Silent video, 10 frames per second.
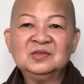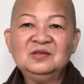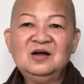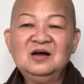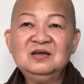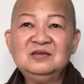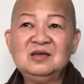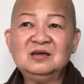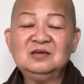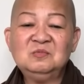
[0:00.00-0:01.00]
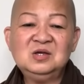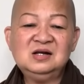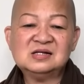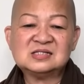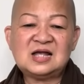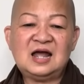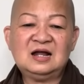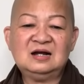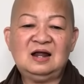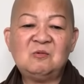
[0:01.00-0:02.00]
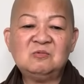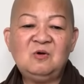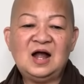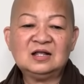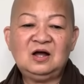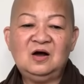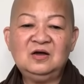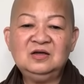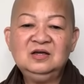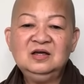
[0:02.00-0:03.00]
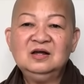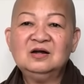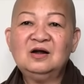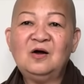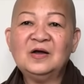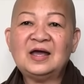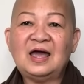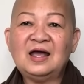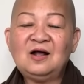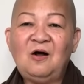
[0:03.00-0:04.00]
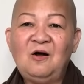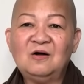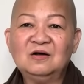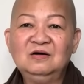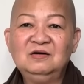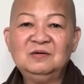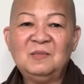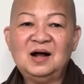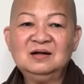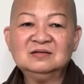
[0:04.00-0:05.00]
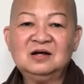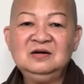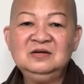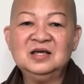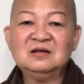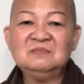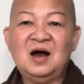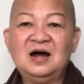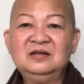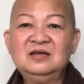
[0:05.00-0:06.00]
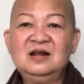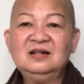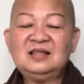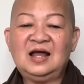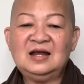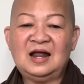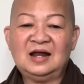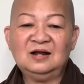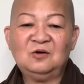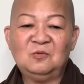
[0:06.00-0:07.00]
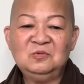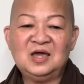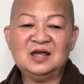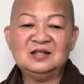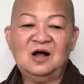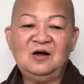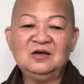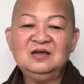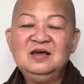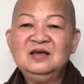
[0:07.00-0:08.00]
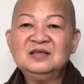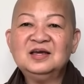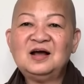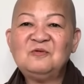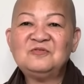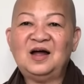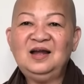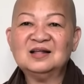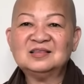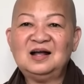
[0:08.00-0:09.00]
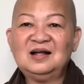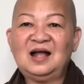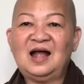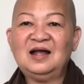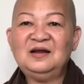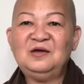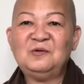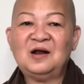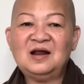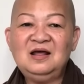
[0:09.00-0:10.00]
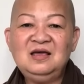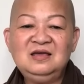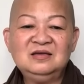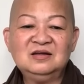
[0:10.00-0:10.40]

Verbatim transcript: Nó việc giống như là sàng lọc qua thôi, rồi kẻ còn người mất, từ dịch bệnh cho đến tai nạn cũng vậy thôi, chứ không phải là tất cả đều ra đi.